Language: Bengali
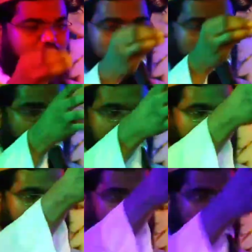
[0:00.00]
পৌঁছে
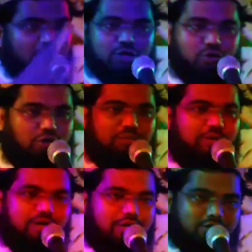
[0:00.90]
দেবে জোরে
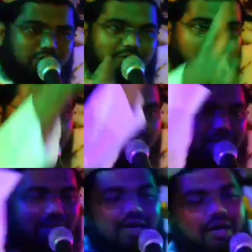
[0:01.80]
বলেন সোভার
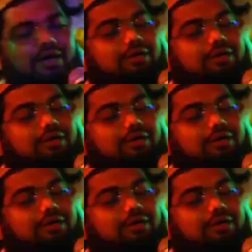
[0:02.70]
আল্লাহ